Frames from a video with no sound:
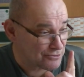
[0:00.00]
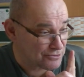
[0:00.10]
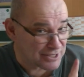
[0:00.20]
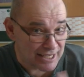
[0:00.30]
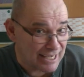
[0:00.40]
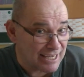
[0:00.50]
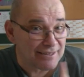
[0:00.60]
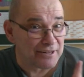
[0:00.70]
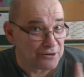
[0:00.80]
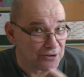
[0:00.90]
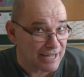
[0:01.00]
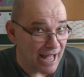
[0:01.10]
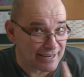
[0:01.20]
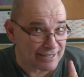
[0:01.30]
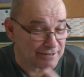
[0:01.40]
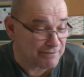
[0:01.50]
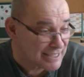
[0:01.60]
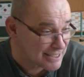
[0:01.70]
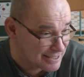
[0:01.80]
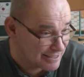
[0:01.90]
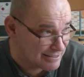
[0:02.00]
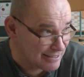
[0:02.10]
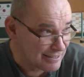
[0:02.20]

unsere Kinder noch gar nicht wissen,